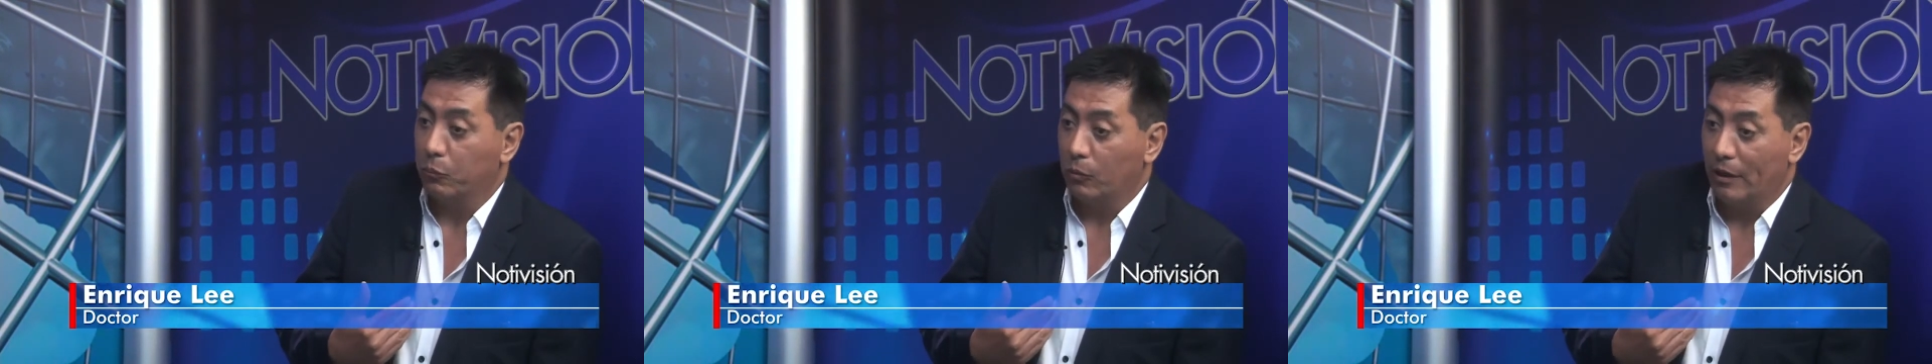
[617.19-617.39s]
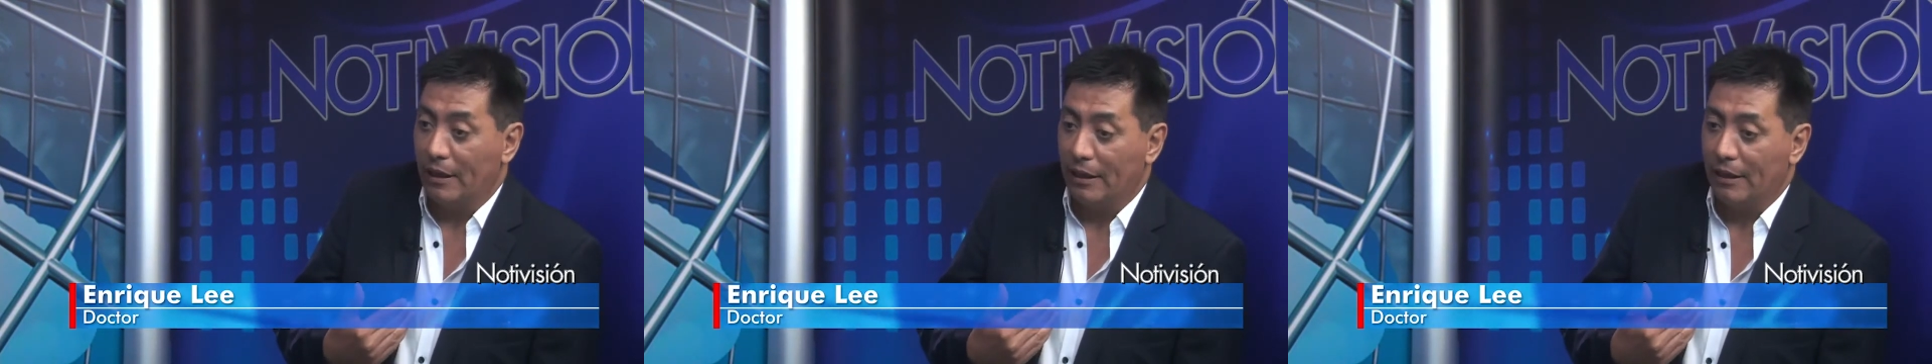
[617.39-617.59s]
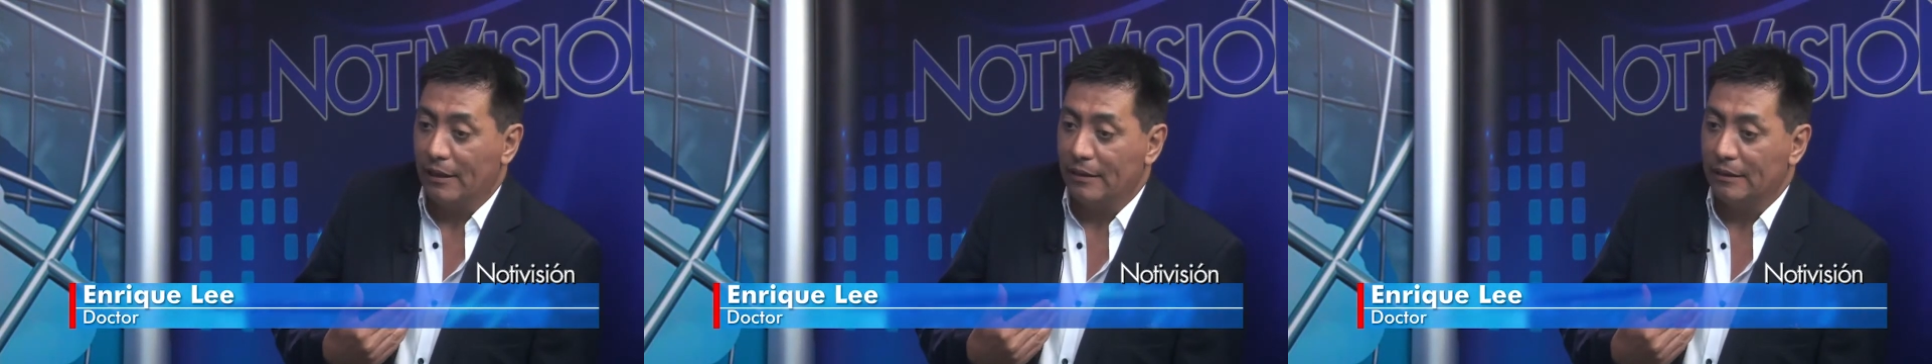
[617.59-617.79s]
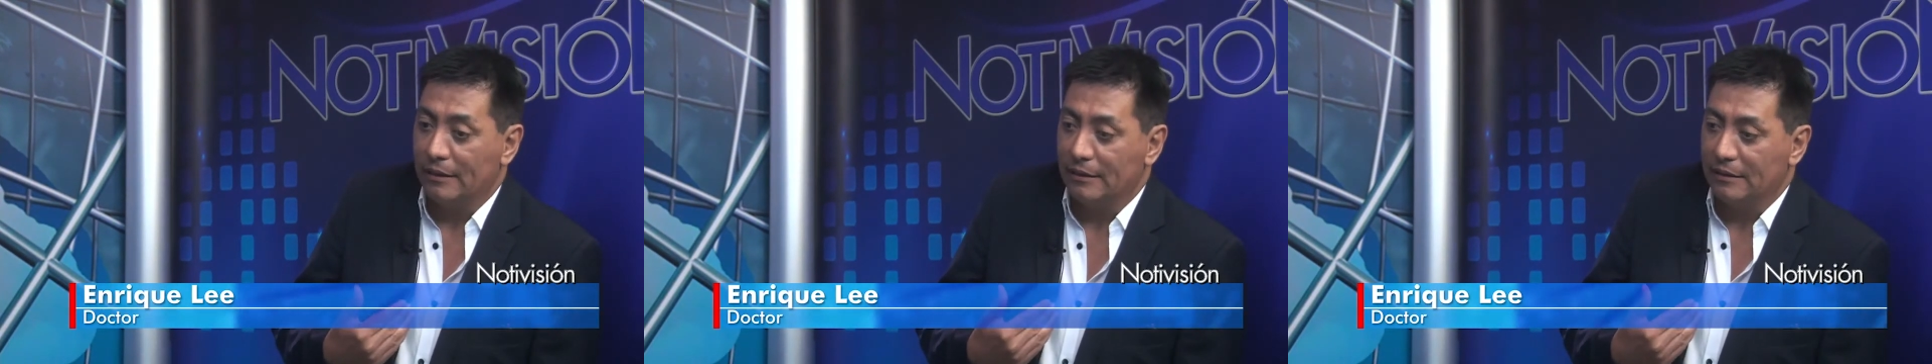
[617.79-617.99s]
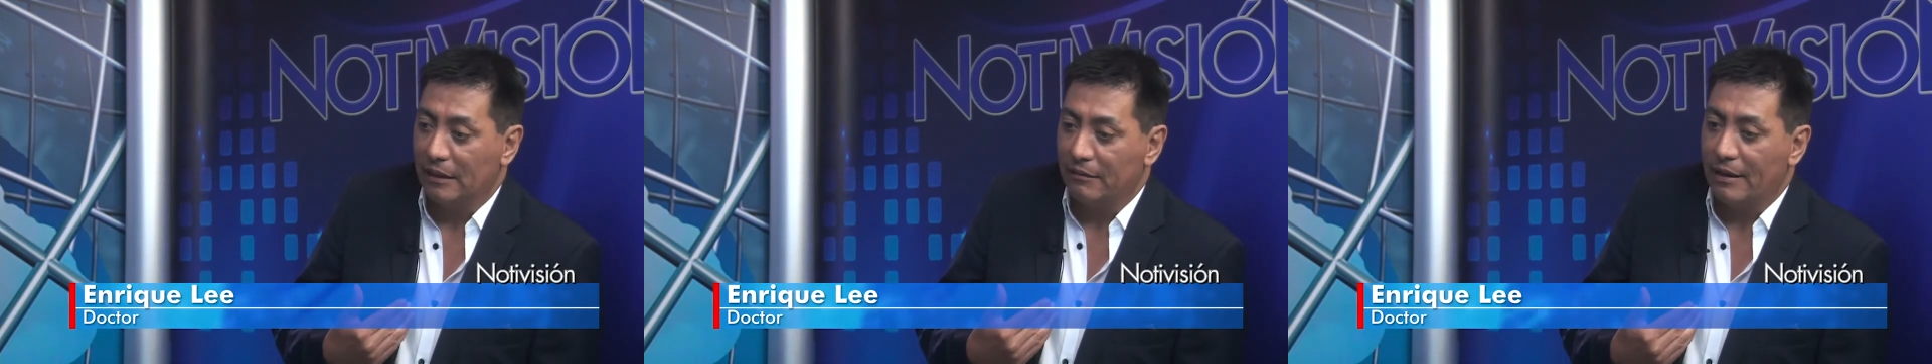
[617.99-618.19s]
puede
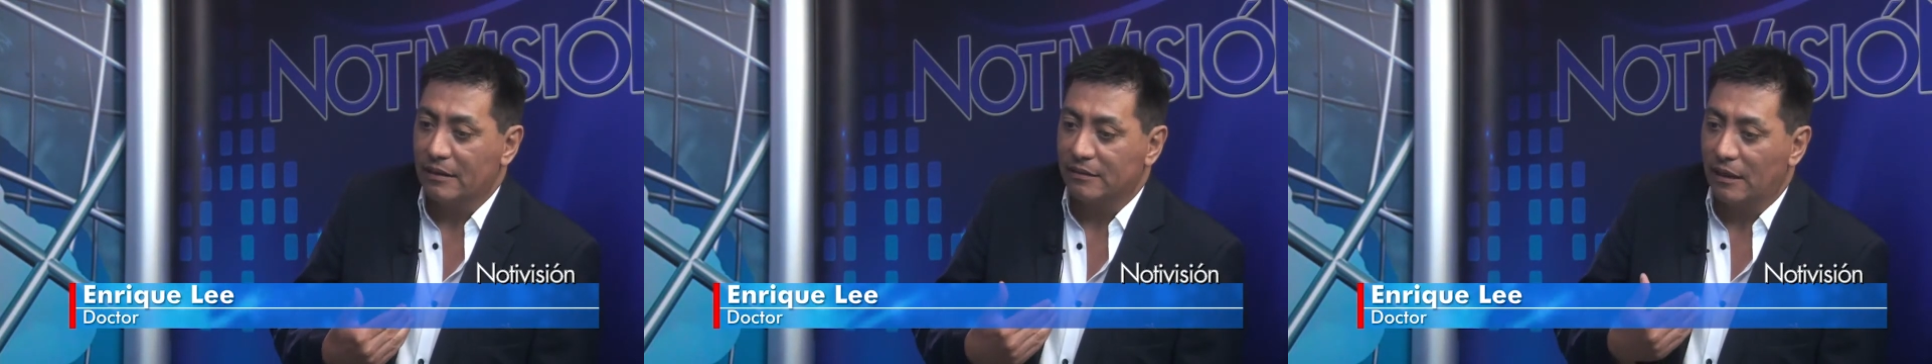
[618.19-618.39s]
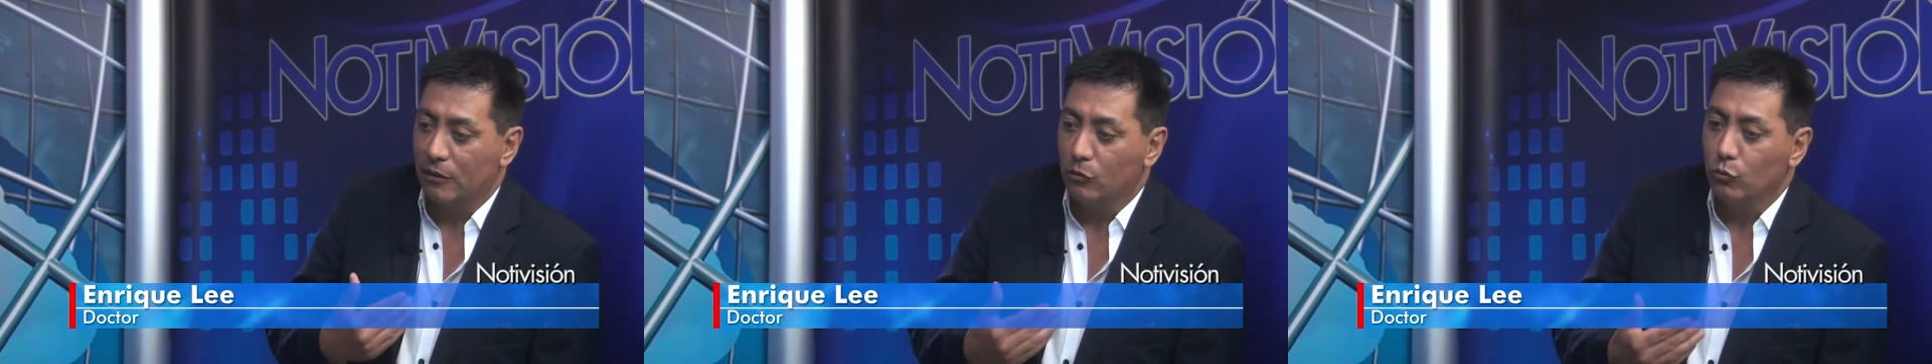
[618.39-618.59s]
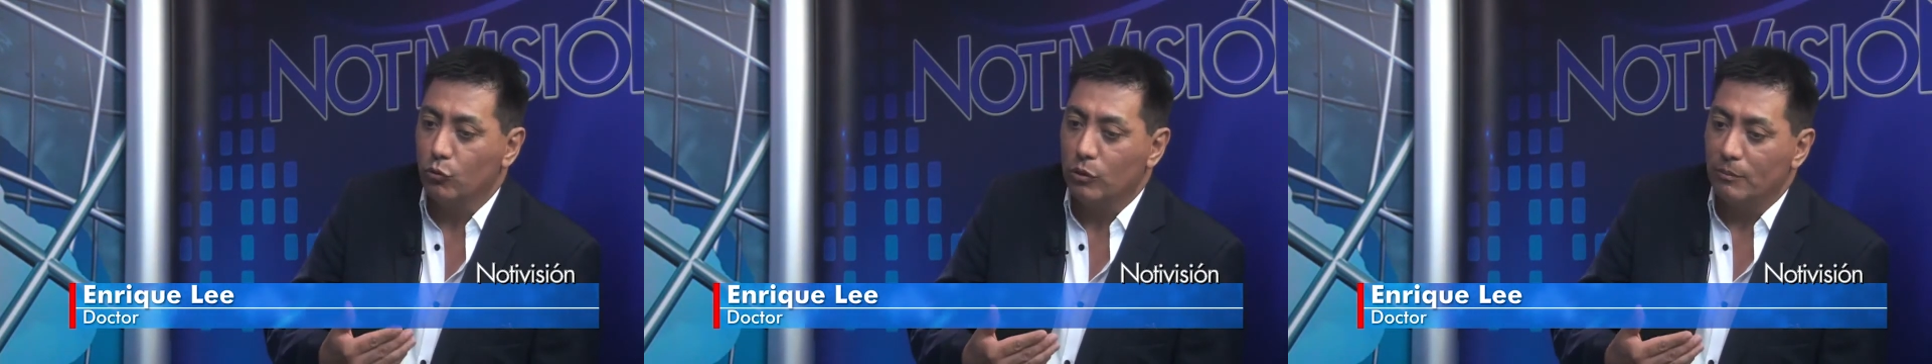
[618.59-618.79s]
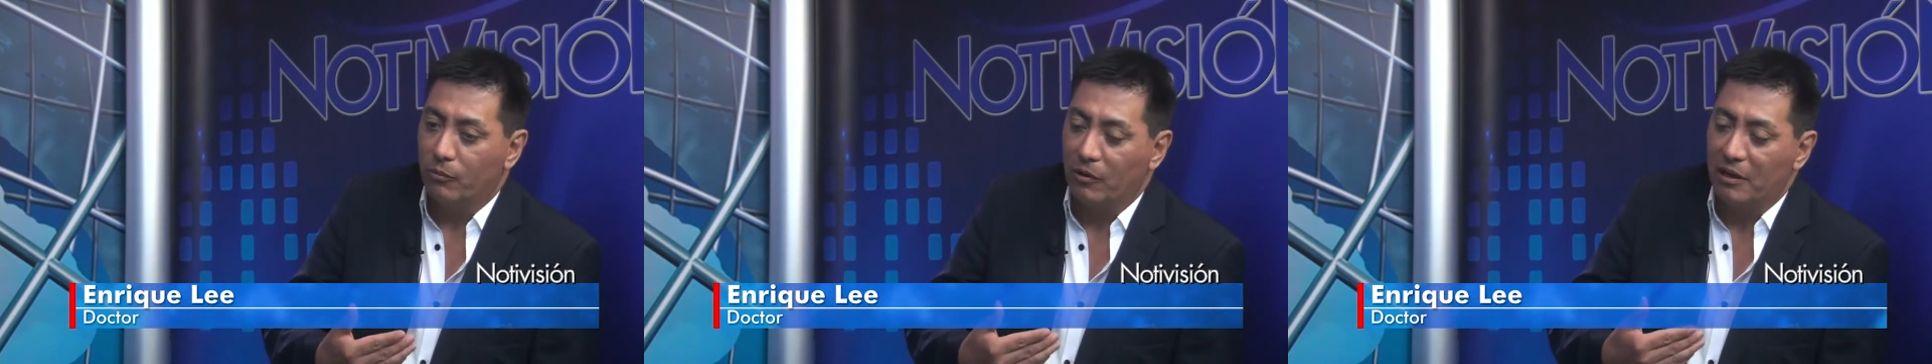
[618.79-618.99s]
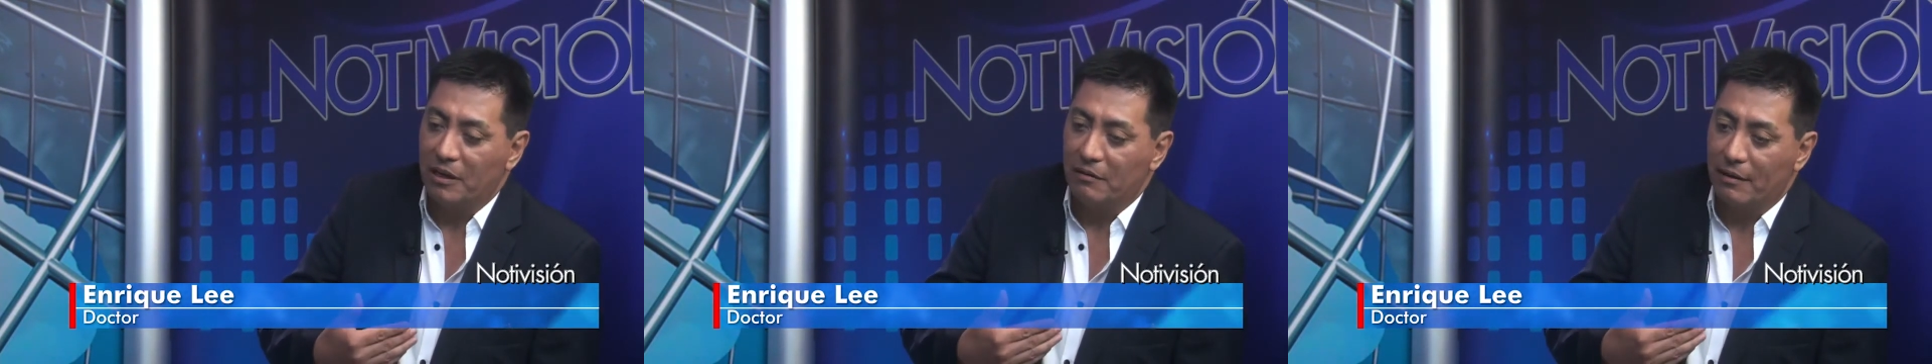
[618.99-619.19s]
llevar salud y puede